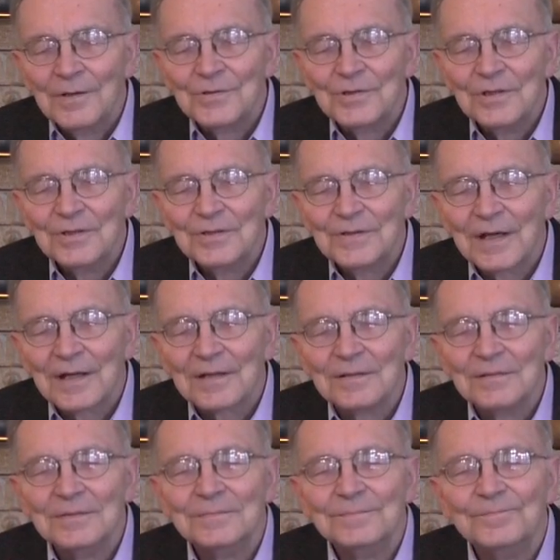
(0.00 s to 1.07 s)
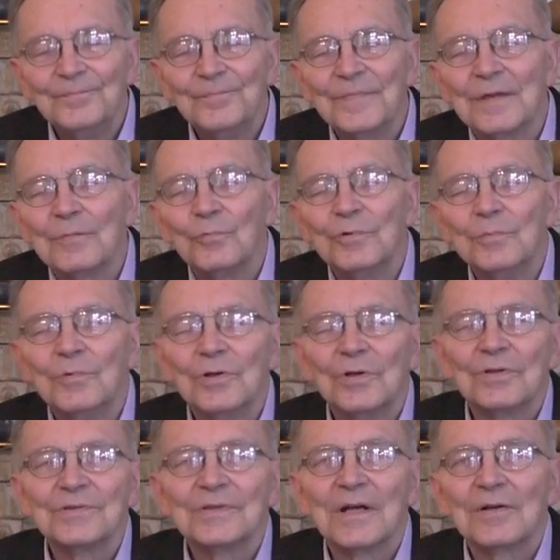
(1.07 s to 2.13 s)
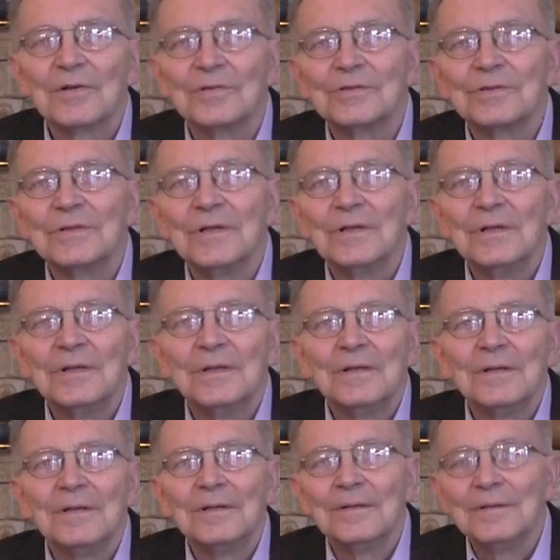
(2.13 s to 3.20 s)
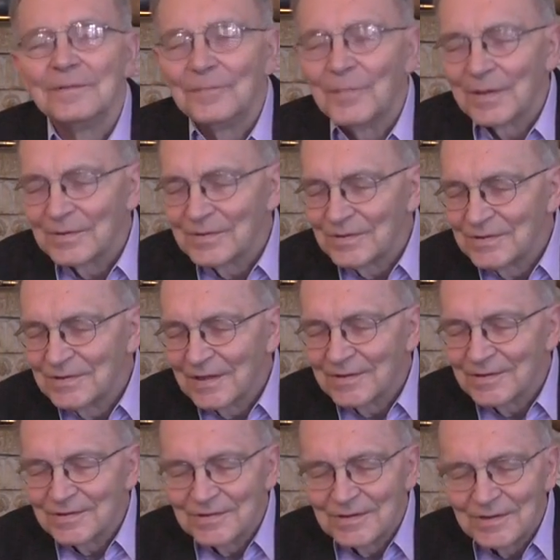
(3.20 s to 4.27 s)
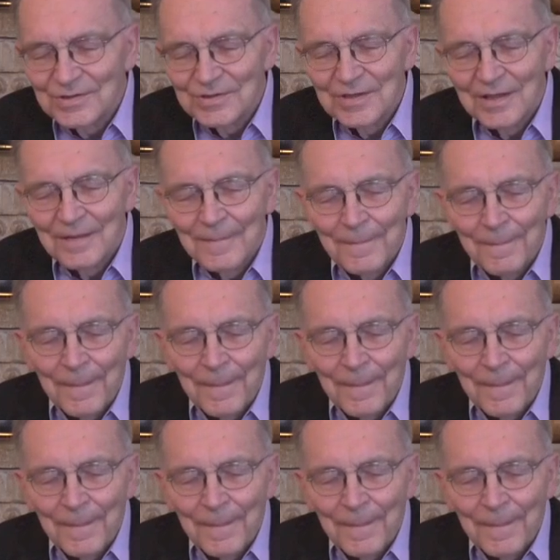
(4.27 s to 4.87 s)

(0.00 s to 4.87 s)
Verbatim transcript: Czyli tak e, ujmując jakoś e, bardziej statystycznie,